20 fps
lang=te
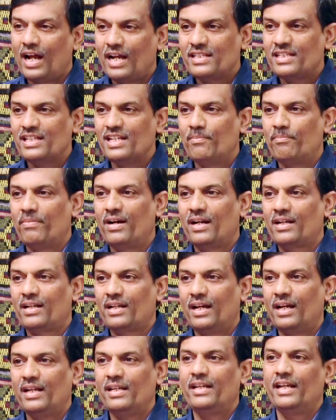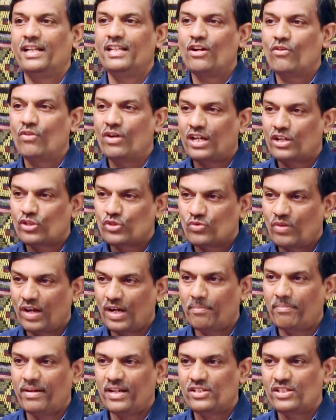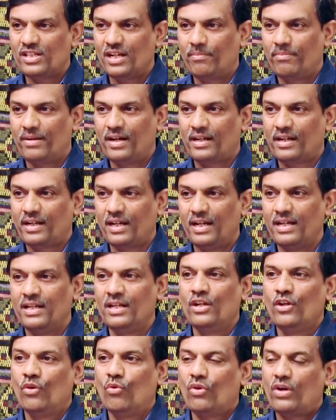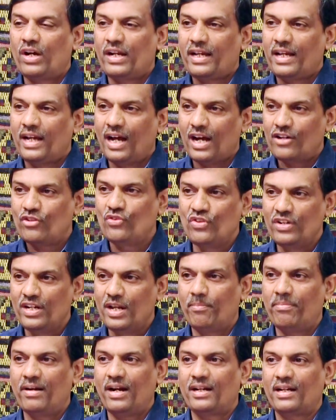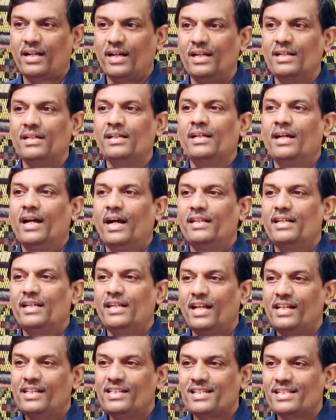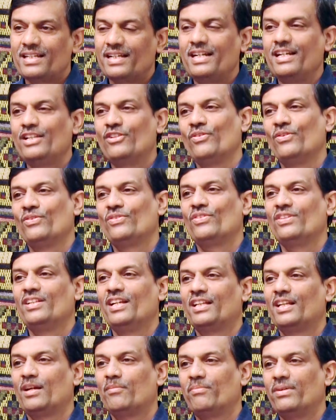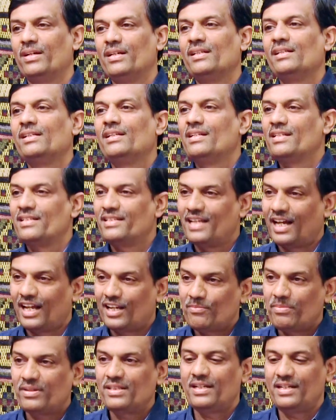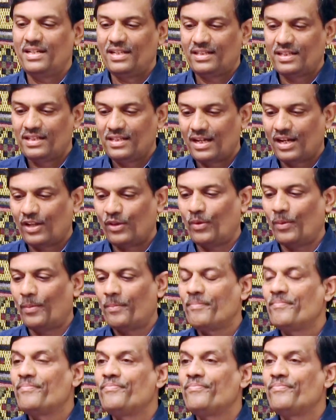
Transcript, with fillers: రాసిన పాట లేదా ఒకరు స్వరపరిచిన పాట ఒకరికి హక్కున్న పాట అది లలిత సంగీతం అవుతుందే తప్ప జానపద గీతం కాదు